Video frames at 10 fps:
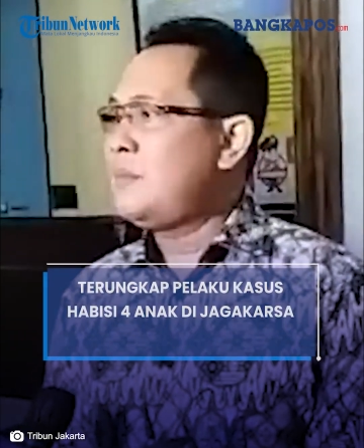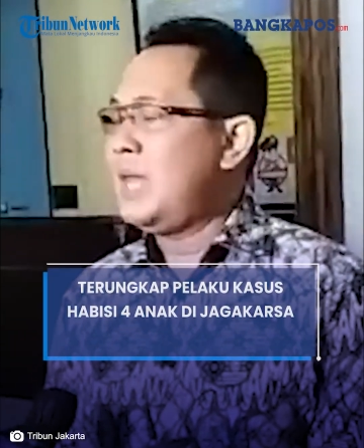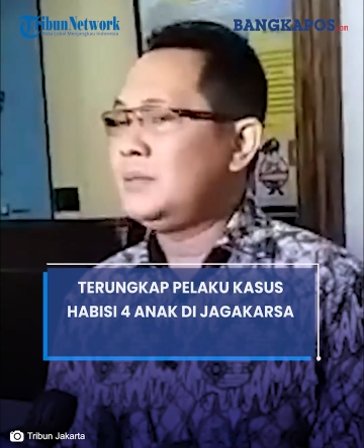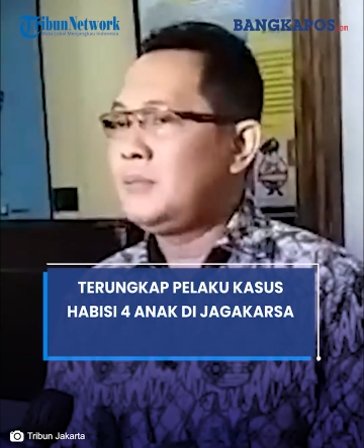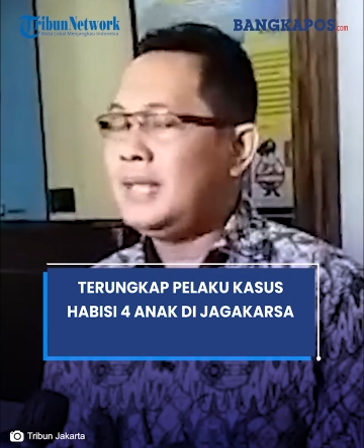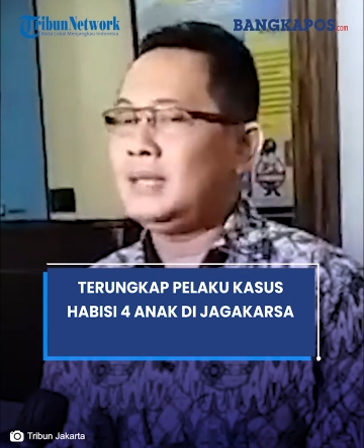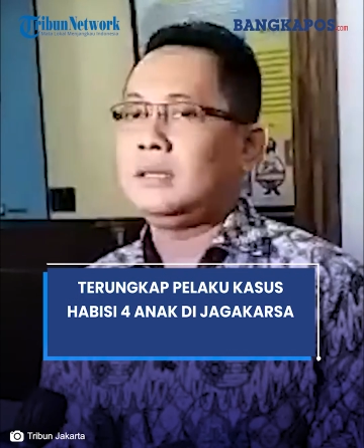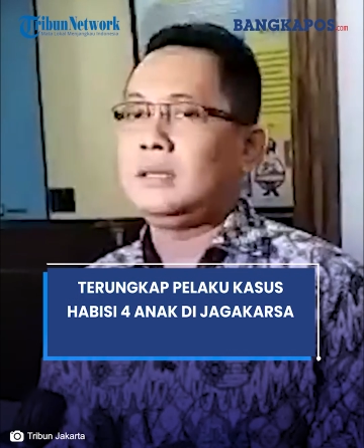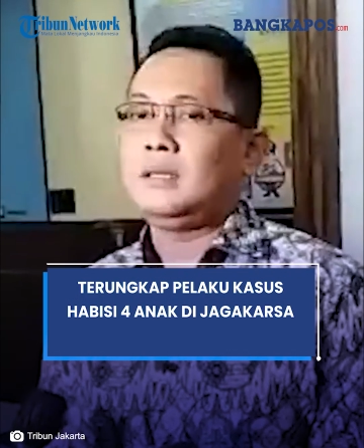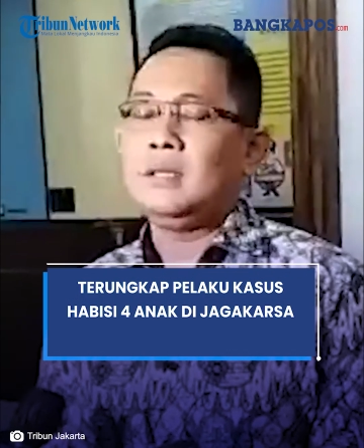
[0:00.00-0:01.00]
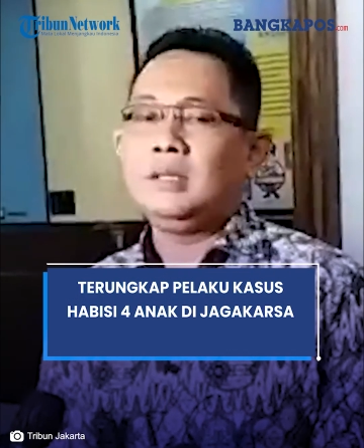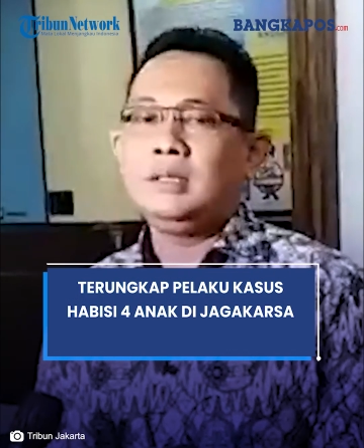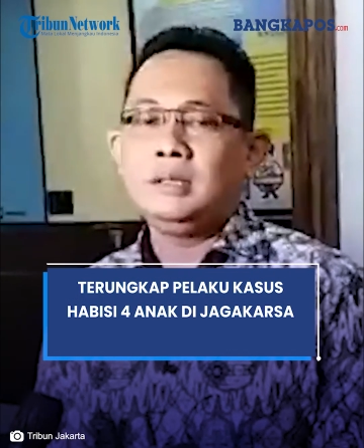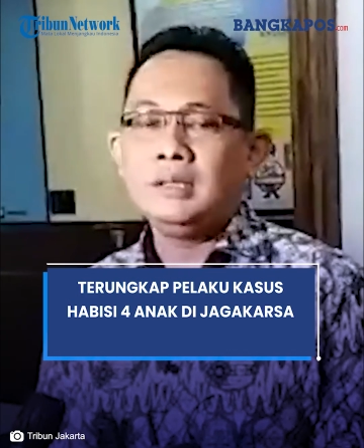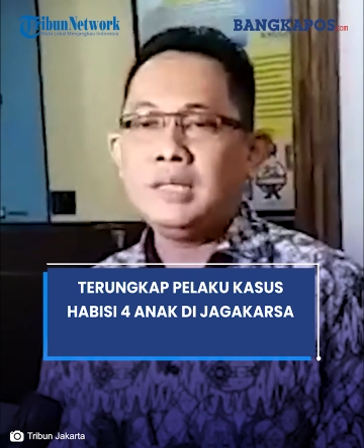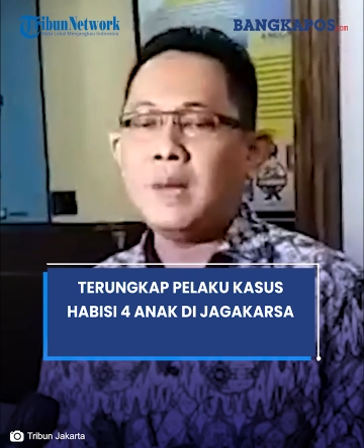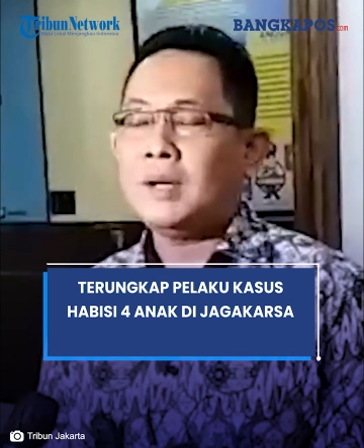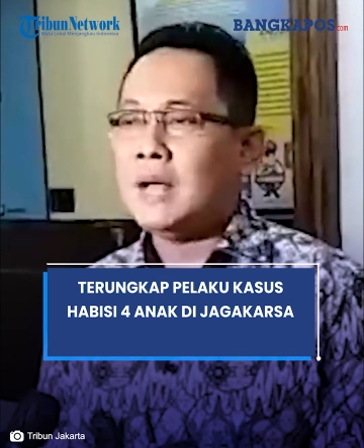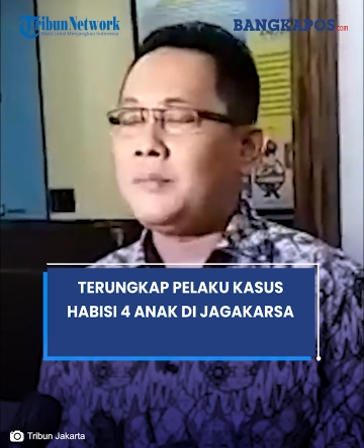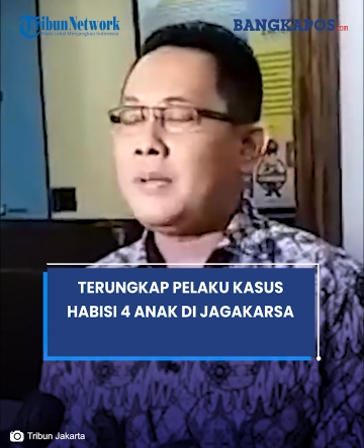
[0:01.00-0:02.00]
A, 3,
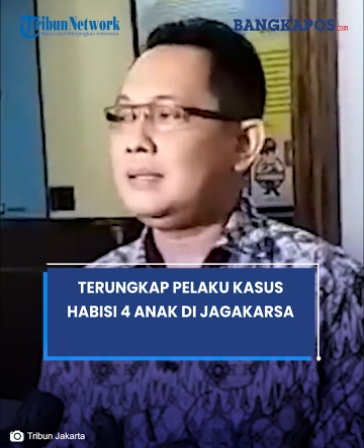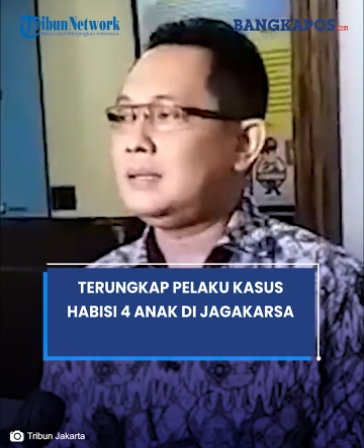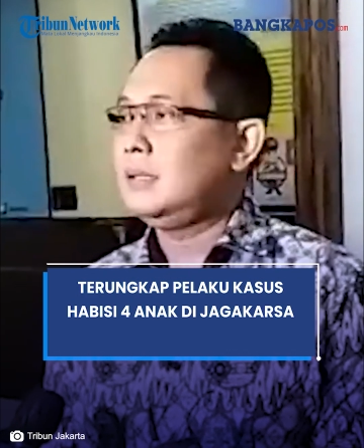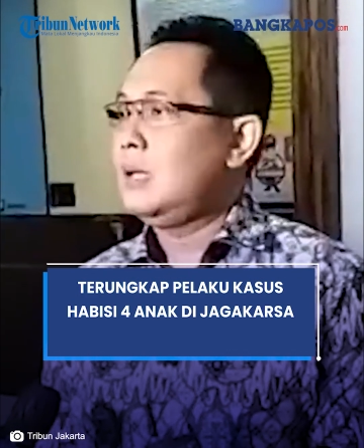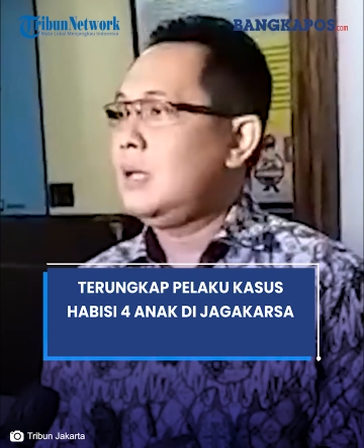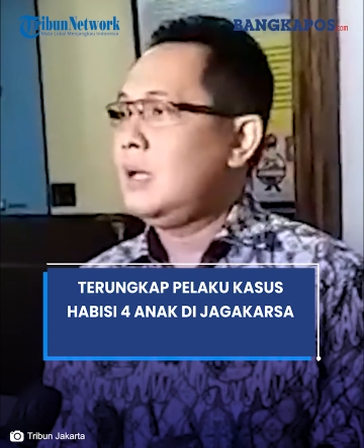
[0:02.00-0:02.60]
dan AS,